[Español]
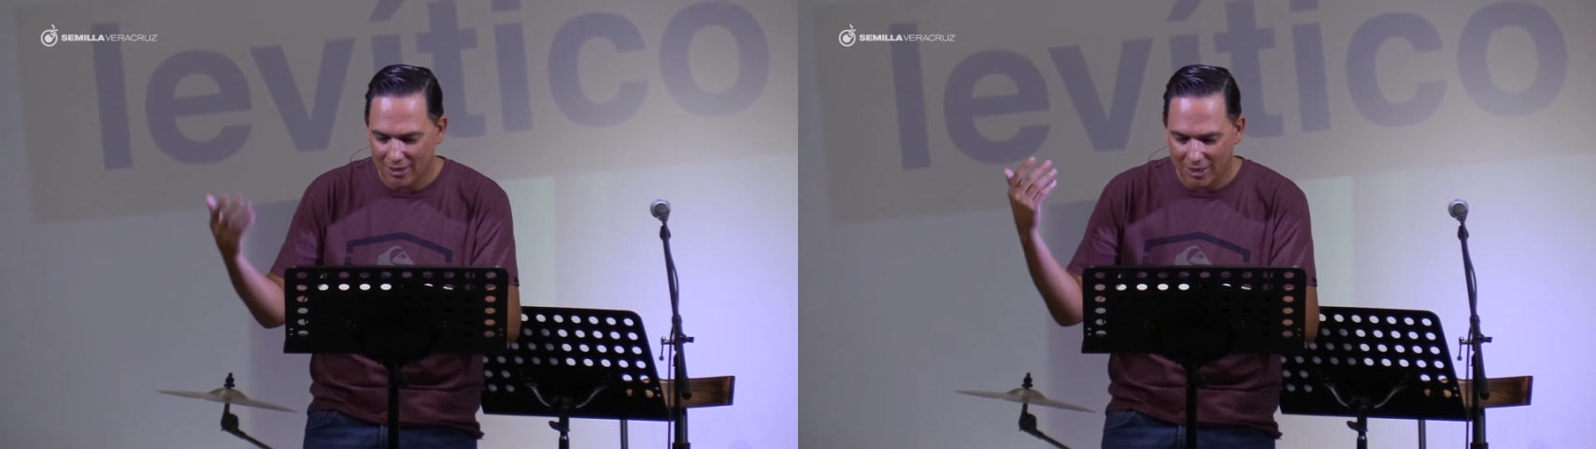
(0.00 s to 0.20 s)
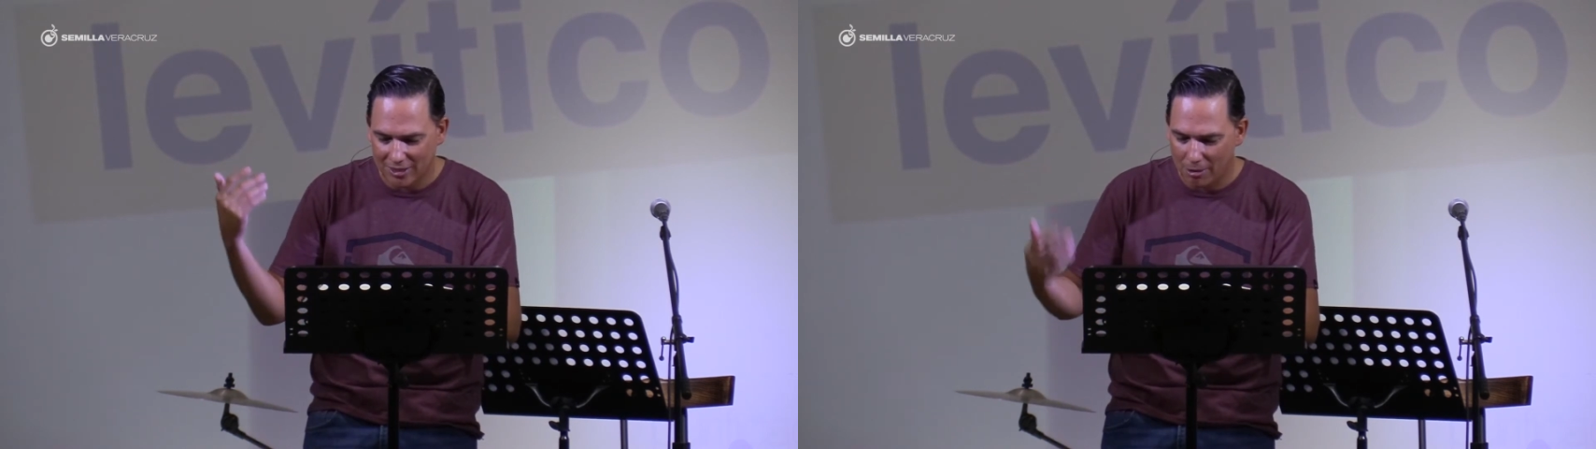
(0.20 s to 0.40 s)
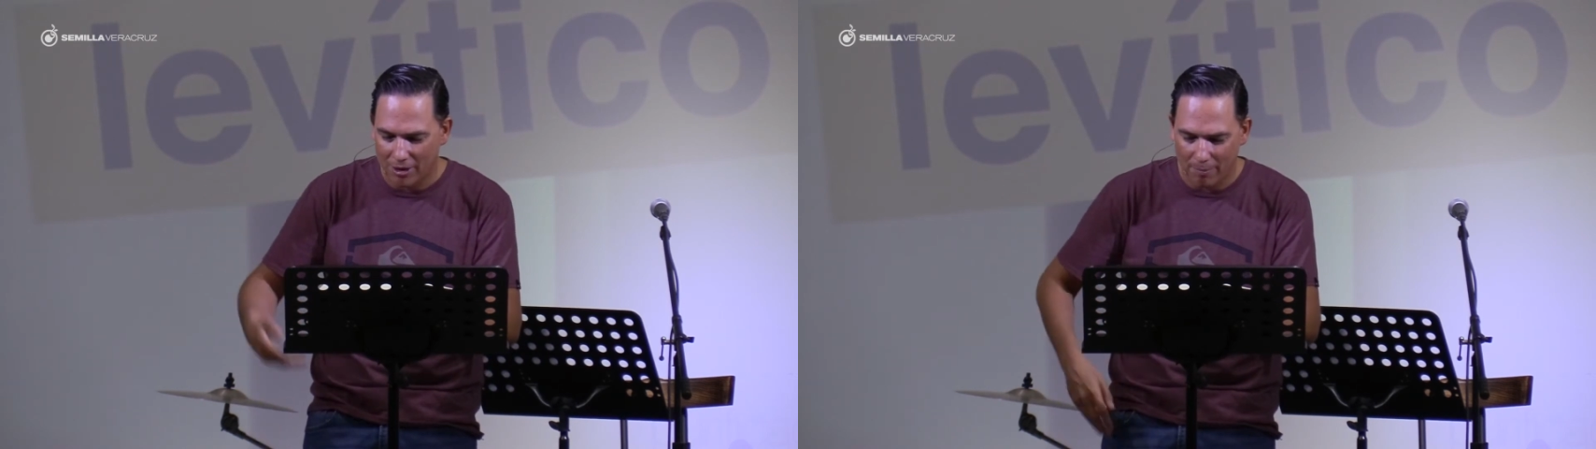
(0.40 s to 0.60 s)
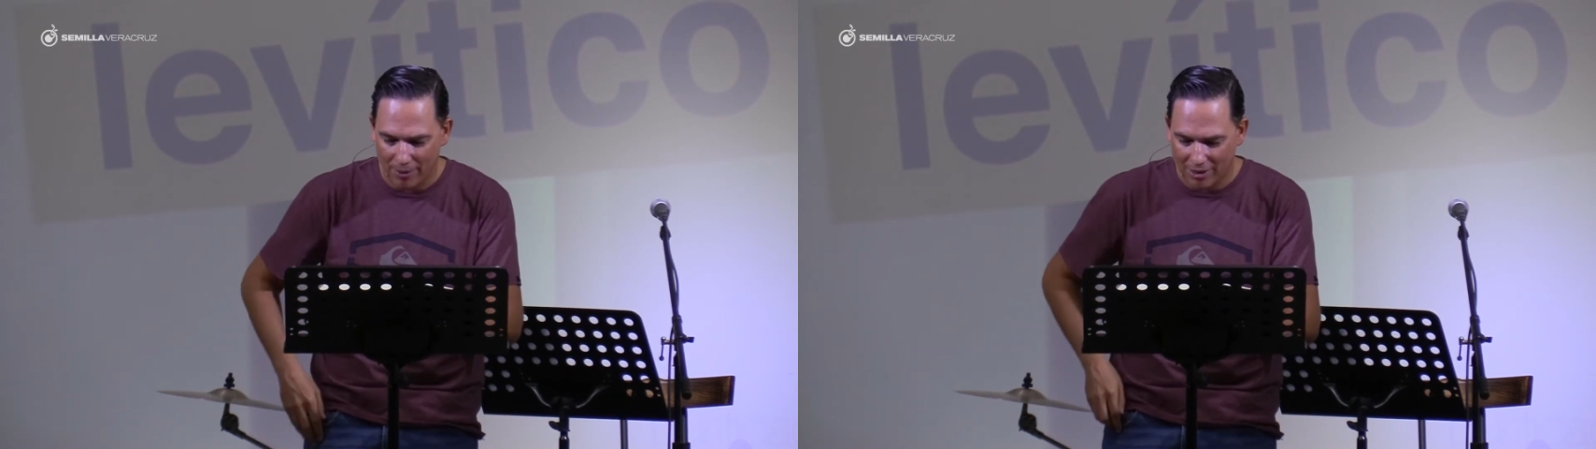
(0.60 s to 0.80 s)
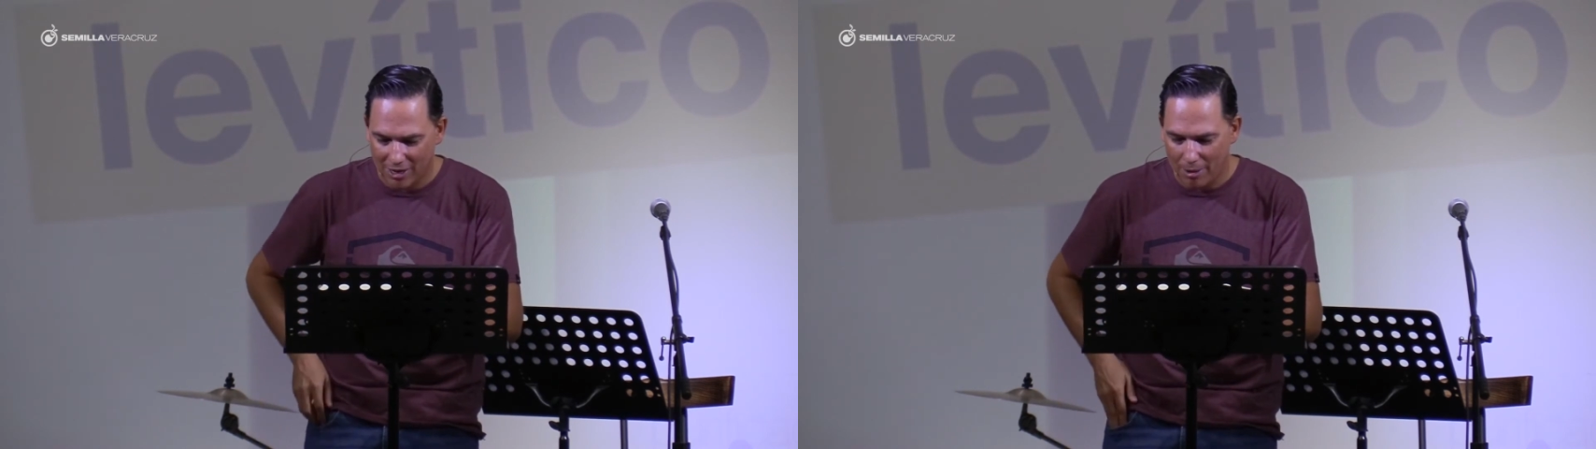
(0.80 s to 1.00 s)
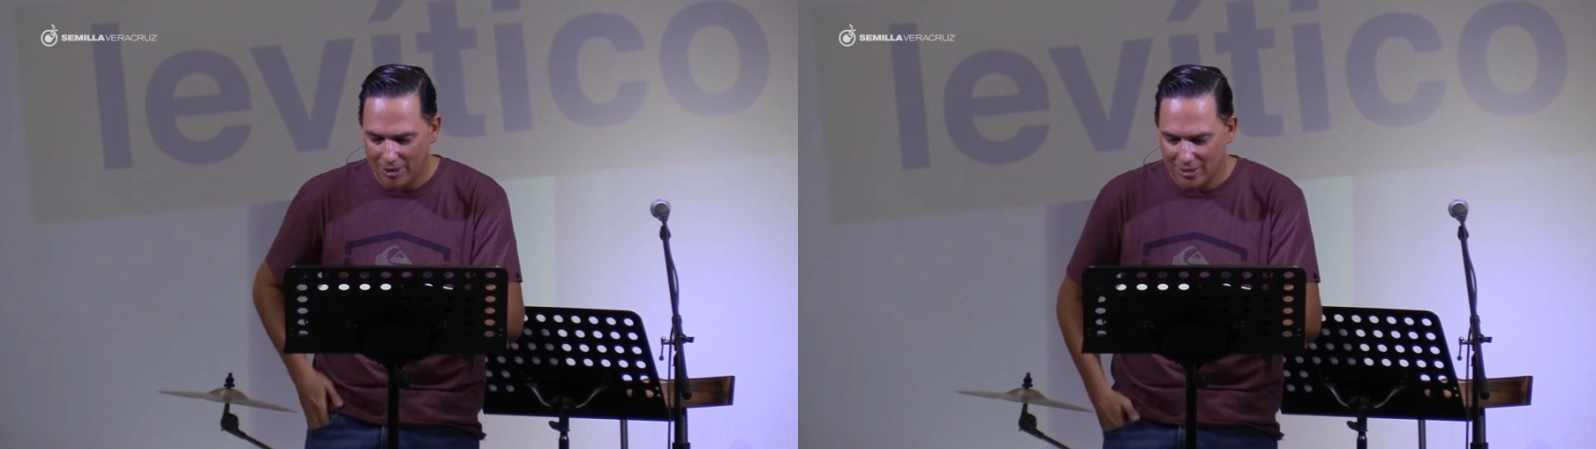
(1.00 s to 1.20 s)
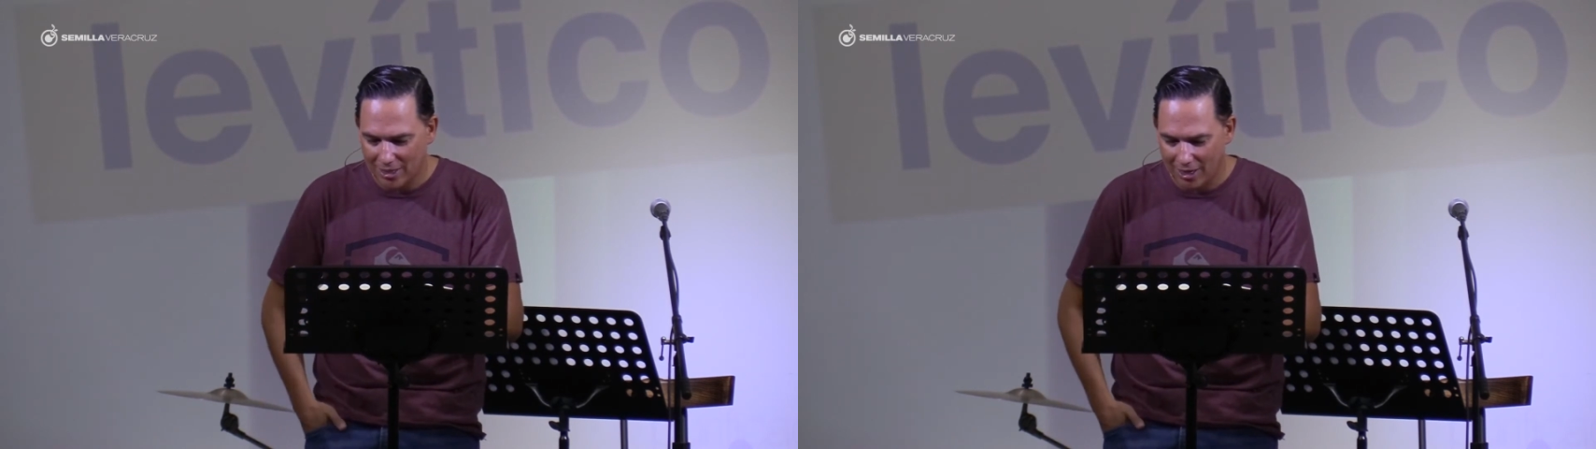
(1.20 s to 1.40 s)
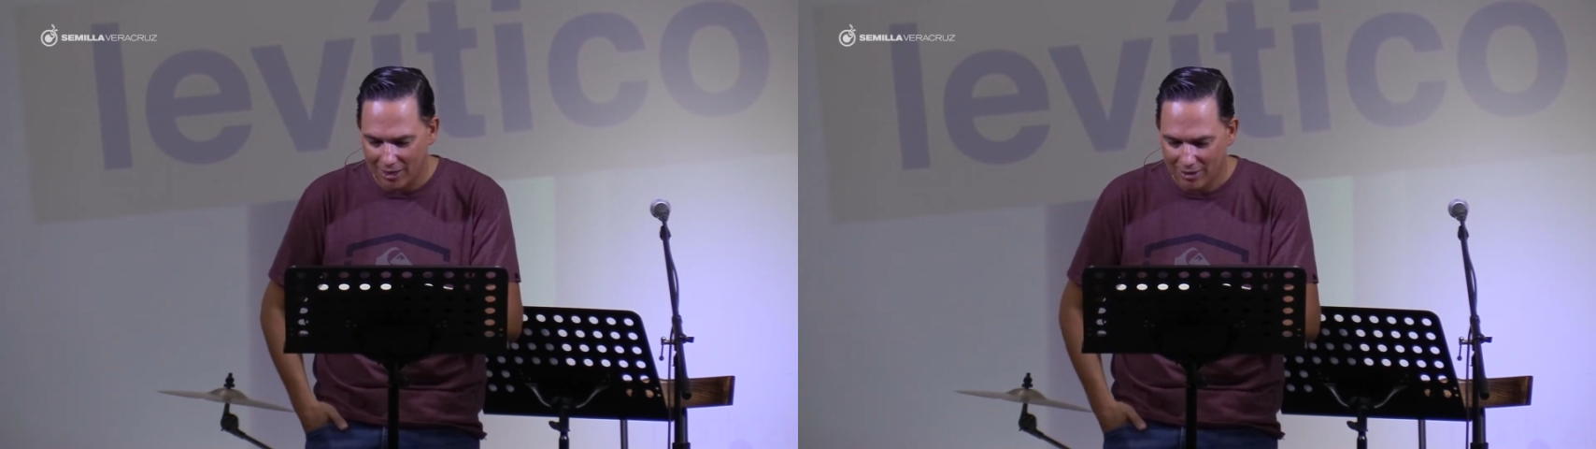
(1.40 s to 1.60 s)
te echaban a perder la
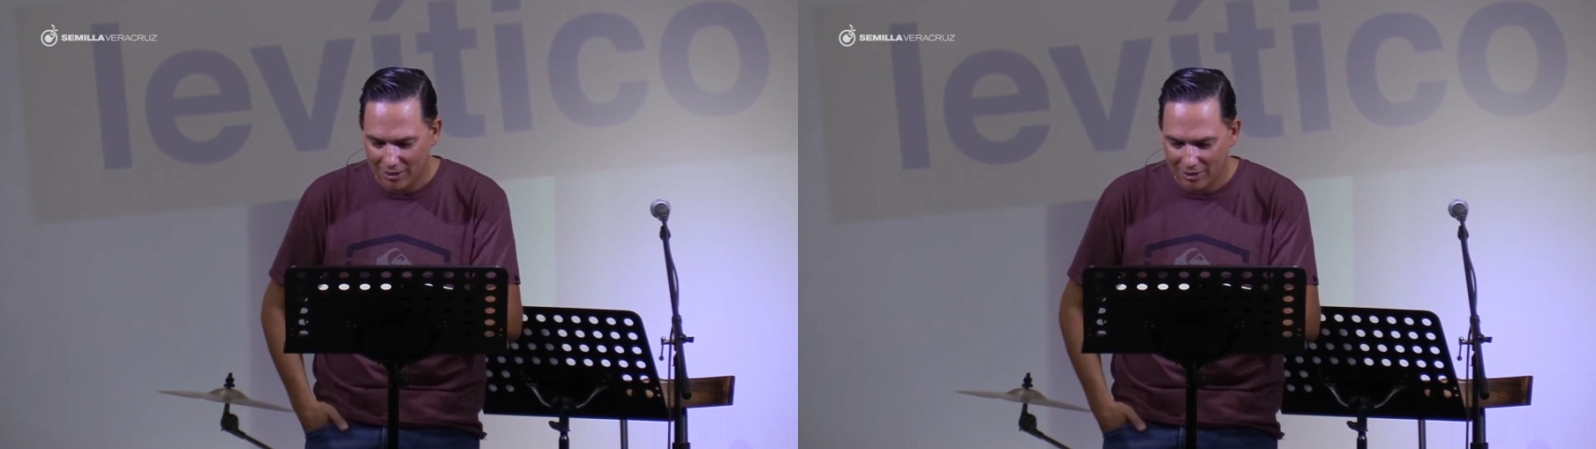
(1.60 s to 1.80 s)
vasija.